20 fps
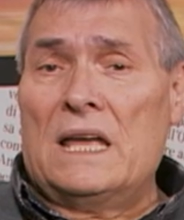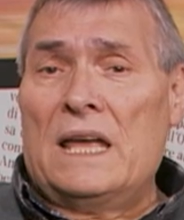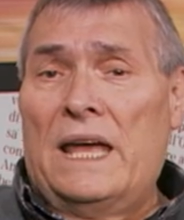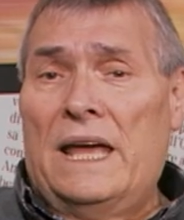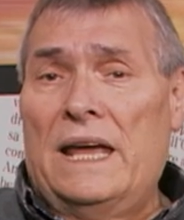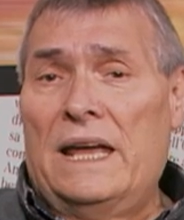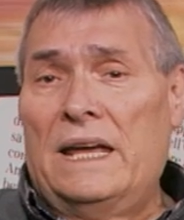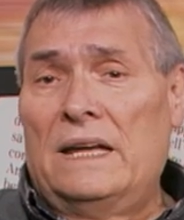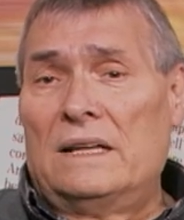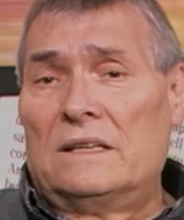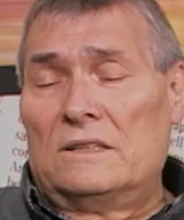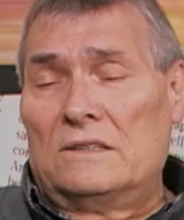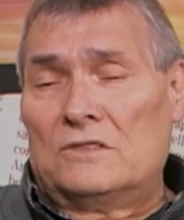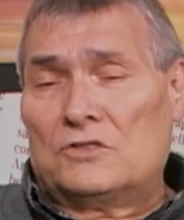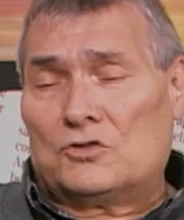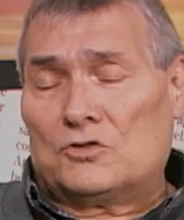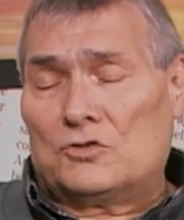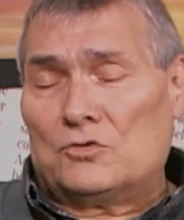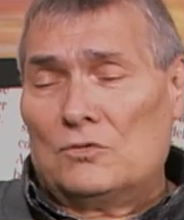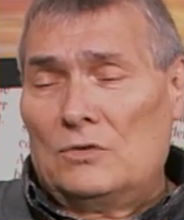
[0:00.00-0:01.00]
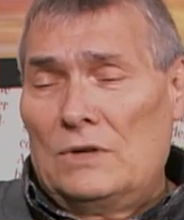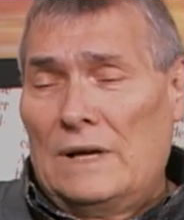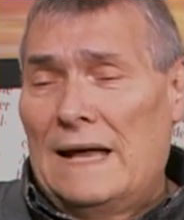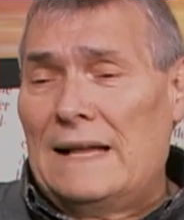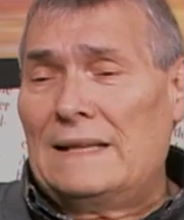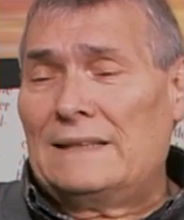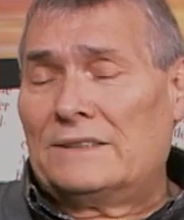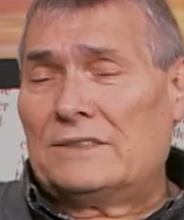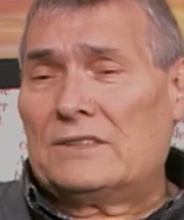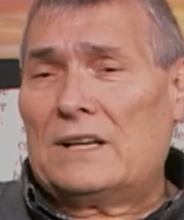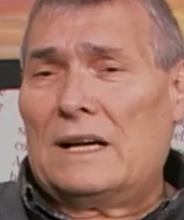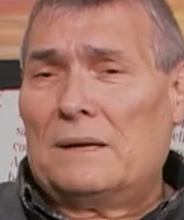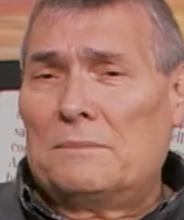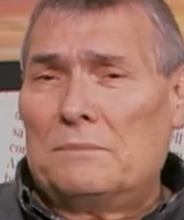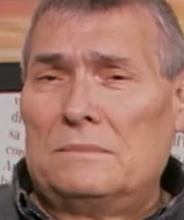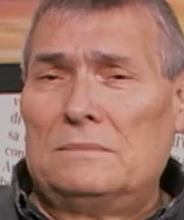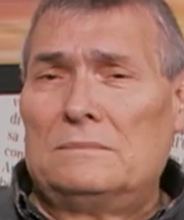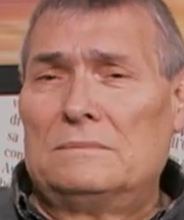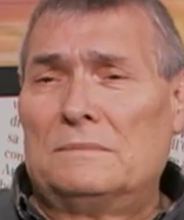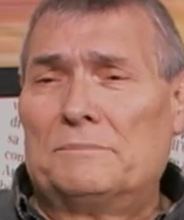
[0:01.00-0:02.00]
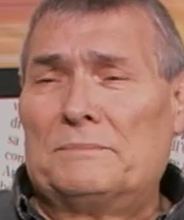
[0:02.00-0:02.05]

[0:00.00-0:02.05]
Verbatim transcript: e sull'altro mm,